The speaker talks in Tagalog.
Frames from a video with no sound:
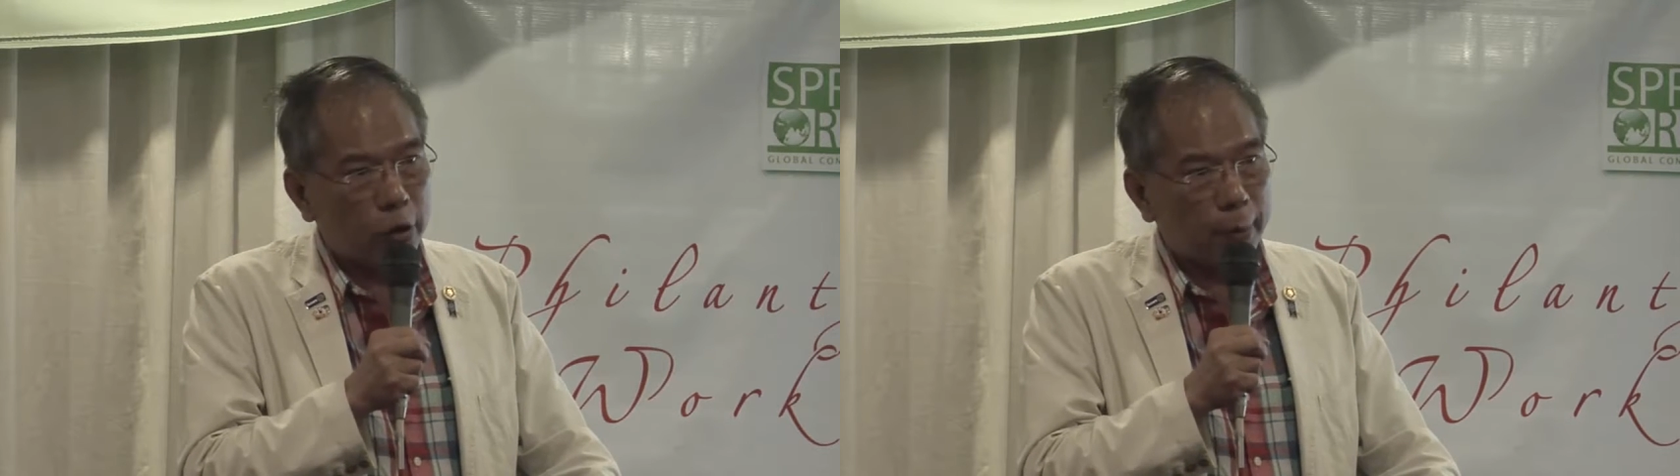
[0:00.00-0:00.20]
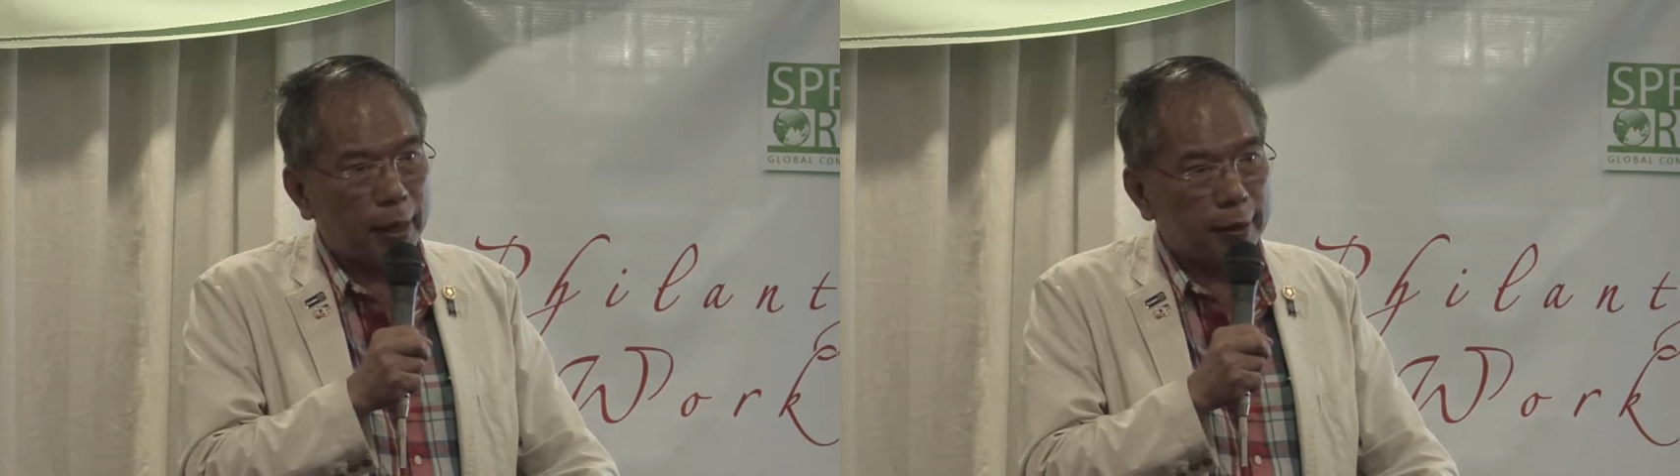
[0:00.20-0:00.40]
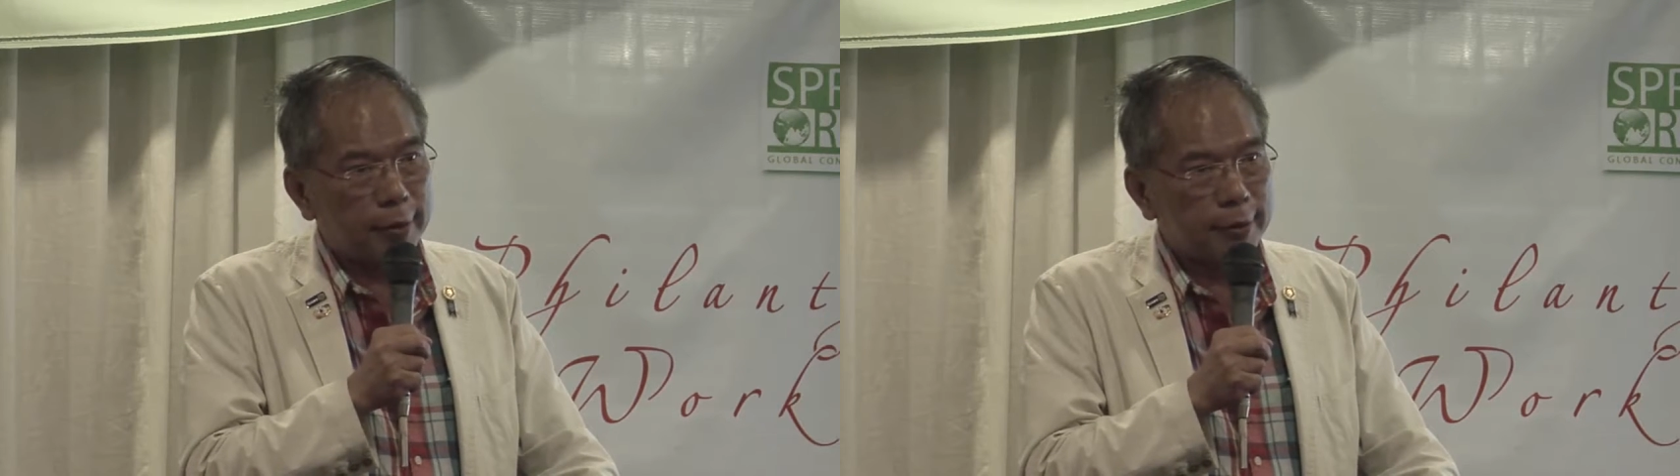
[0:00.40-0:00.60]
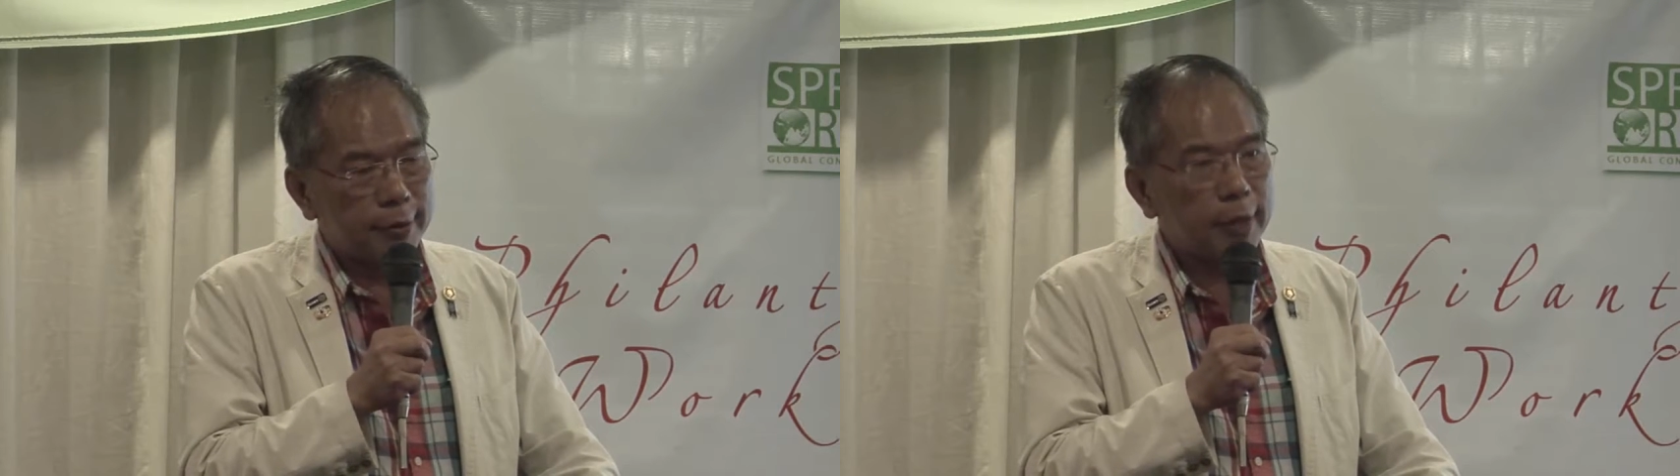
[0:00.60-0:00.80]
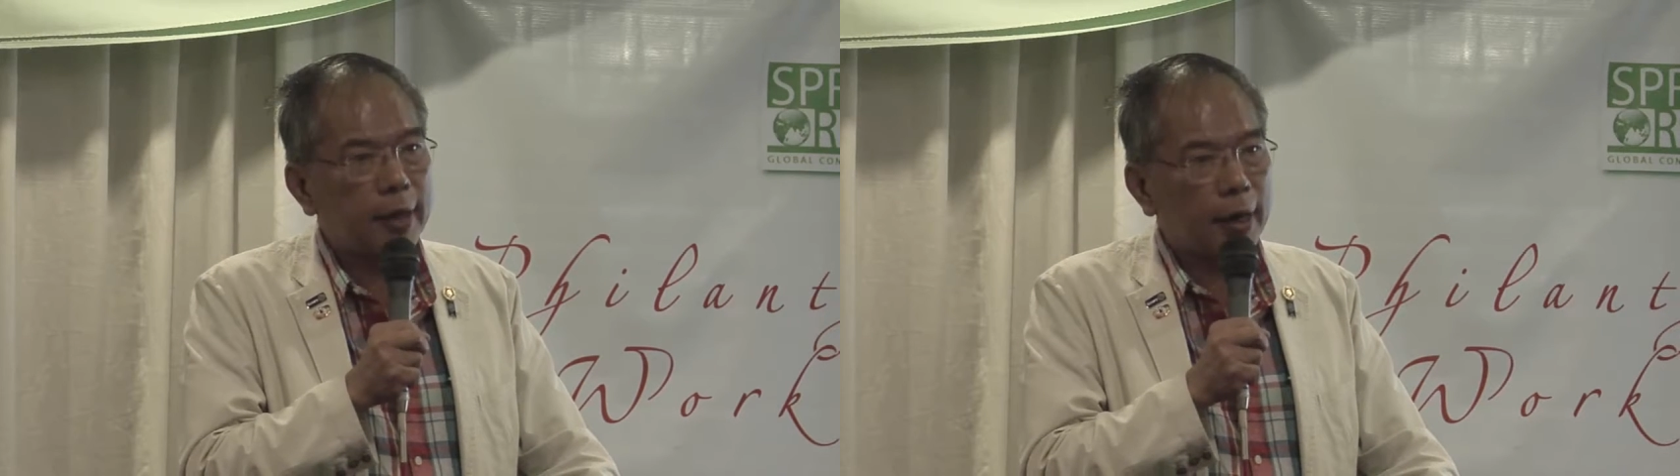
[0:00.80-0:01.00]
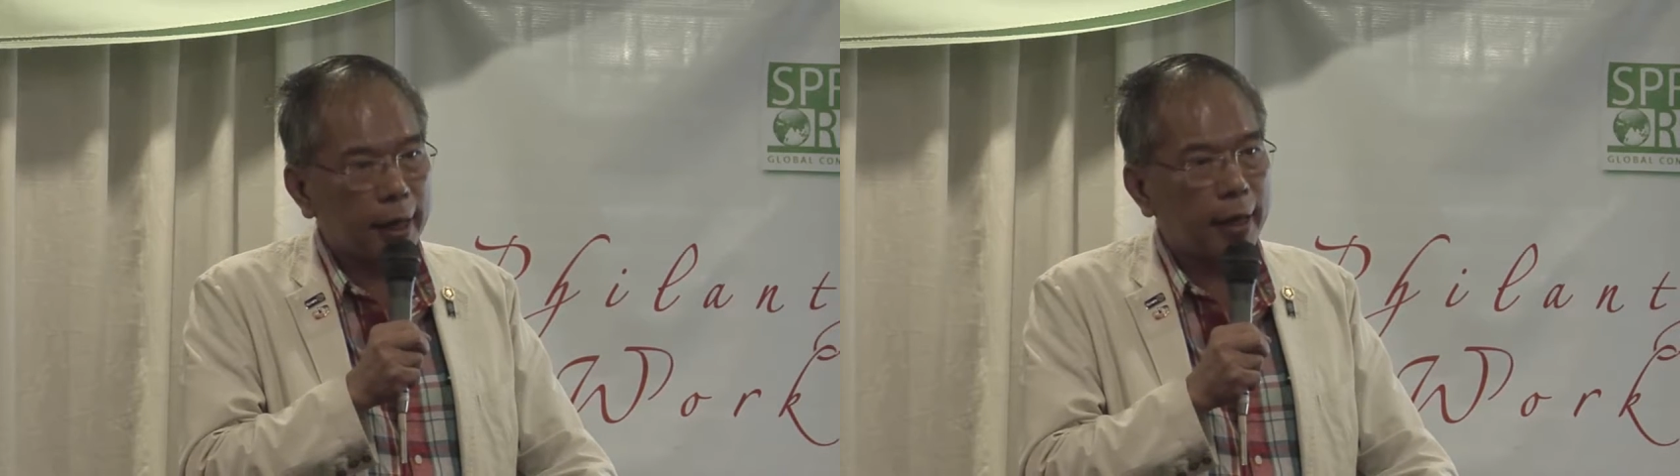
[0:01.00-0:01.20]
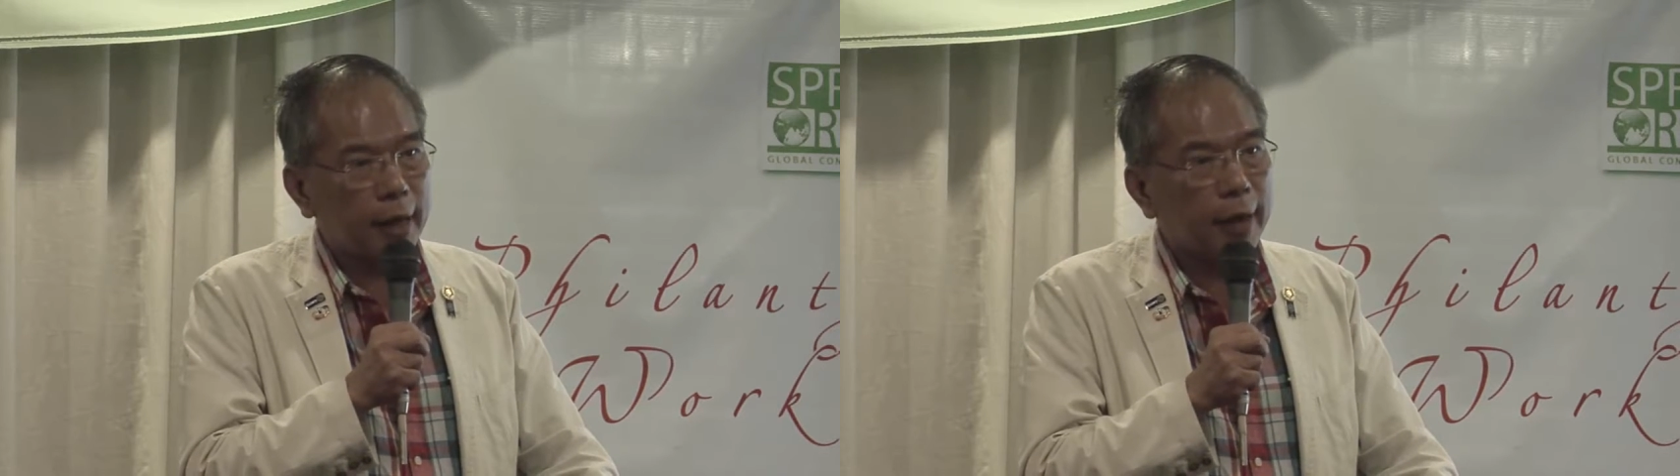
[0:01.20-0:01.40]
naman sa target,